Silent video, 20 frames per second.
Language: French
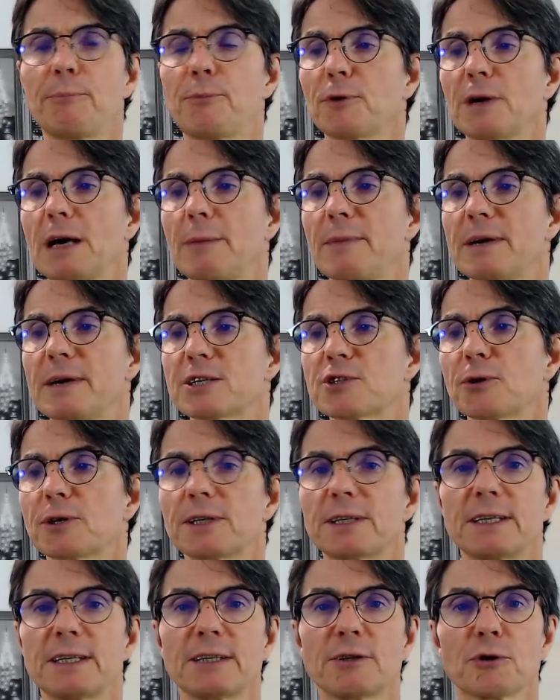pour la
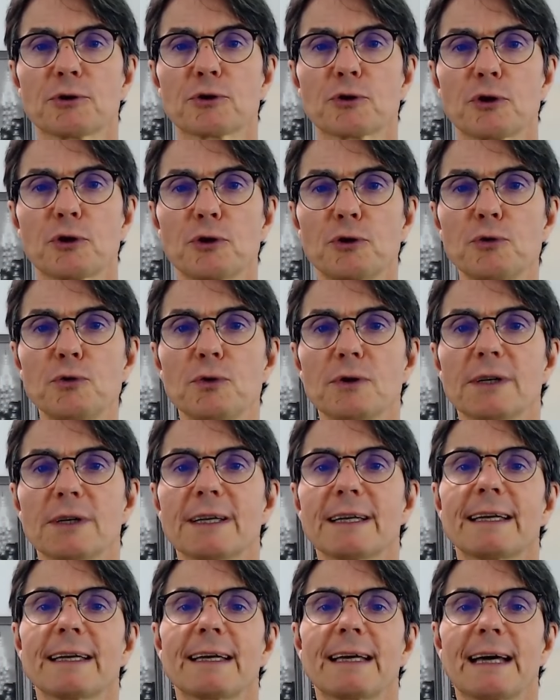majorité d'entre nous,
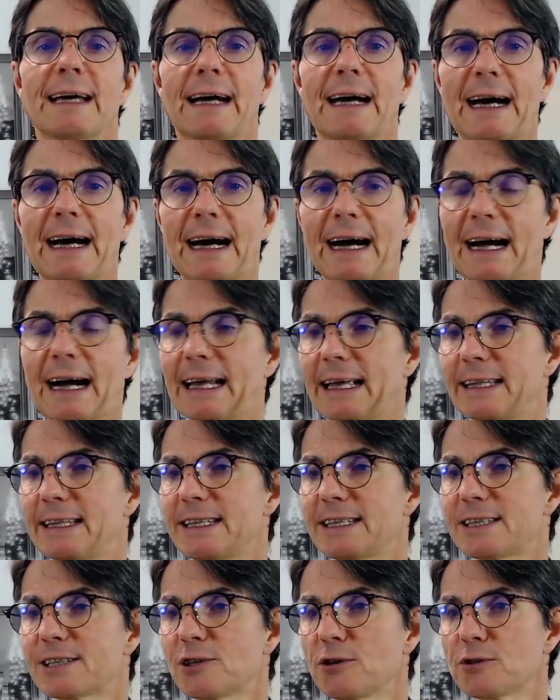à la
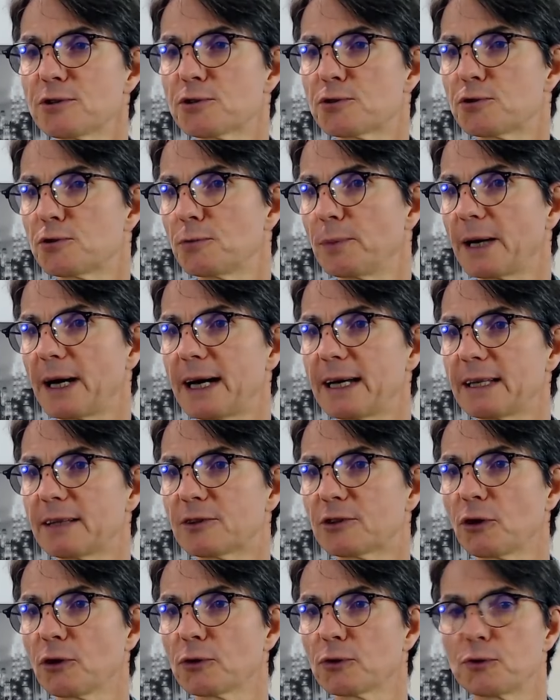distance du bras
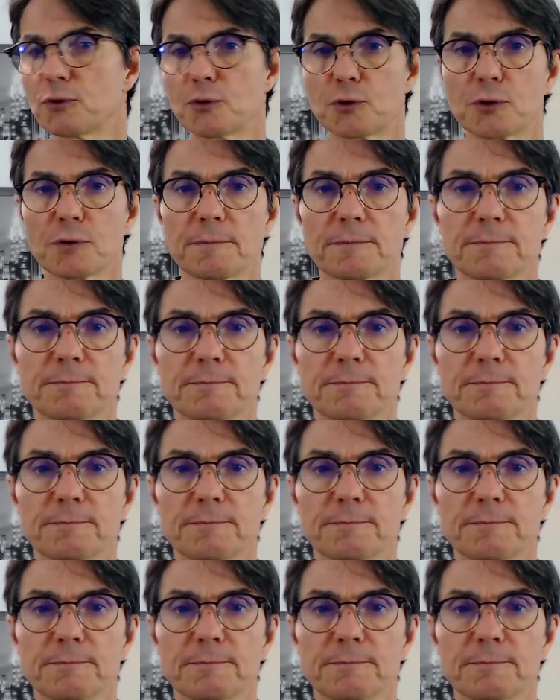tendu.